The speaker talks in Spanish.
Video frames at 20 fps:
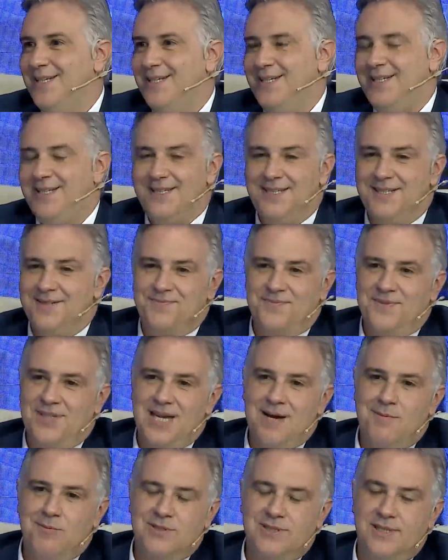Y eh,
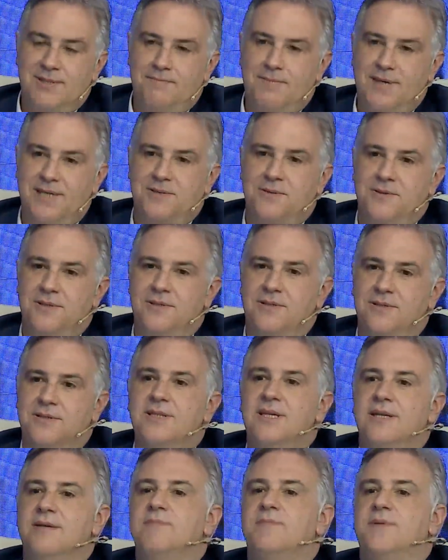digamos, el paso de los
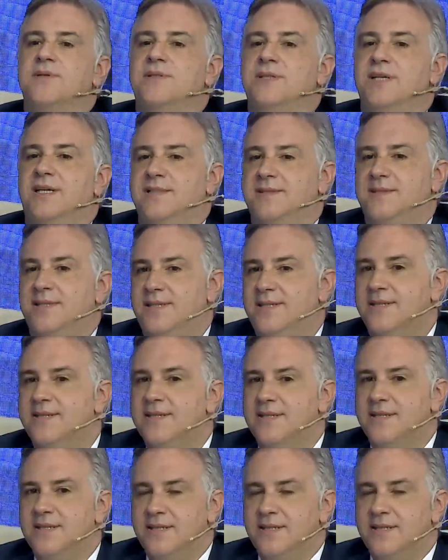tiempos te hace